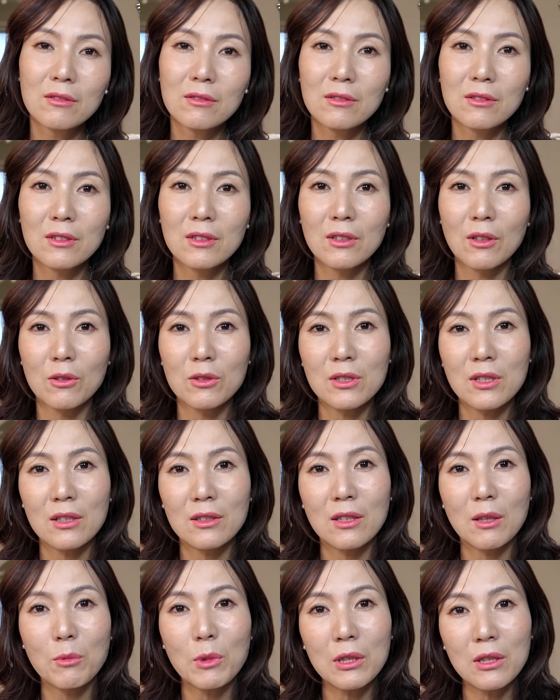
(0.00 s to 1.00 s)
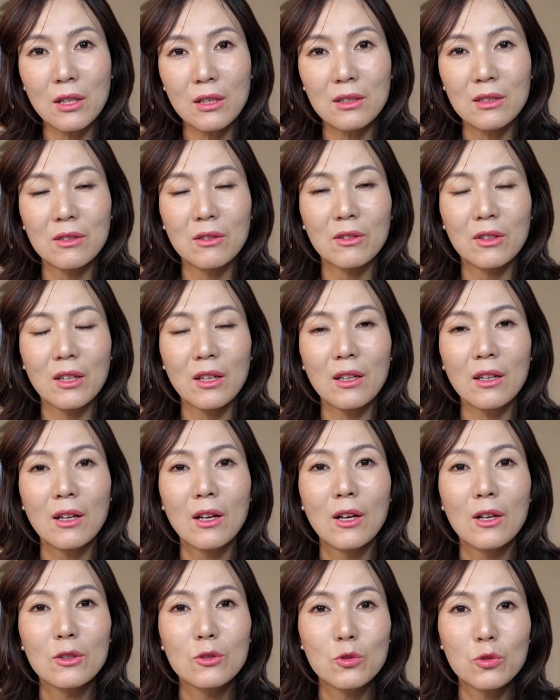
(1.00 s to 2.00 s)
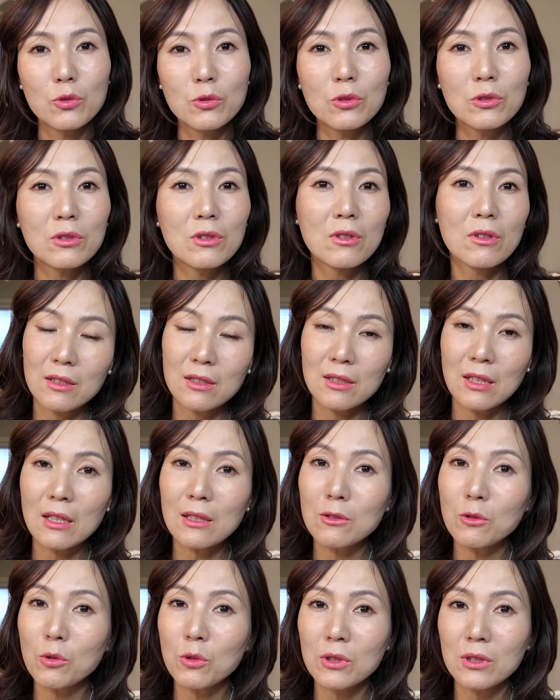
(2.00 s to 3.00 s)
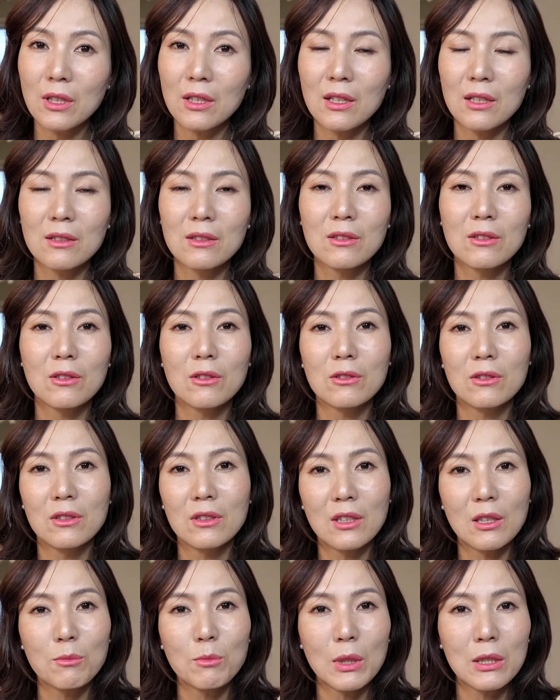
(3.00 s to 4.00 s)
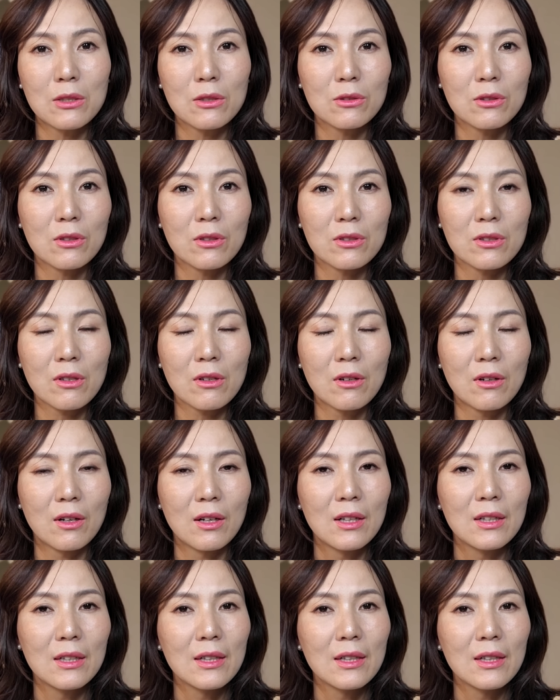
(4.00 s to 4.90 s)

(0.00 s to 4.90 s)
이 여자한테 맨날 이렇게 주눅들어 살고 있다라는 그런 느낌마저 들어서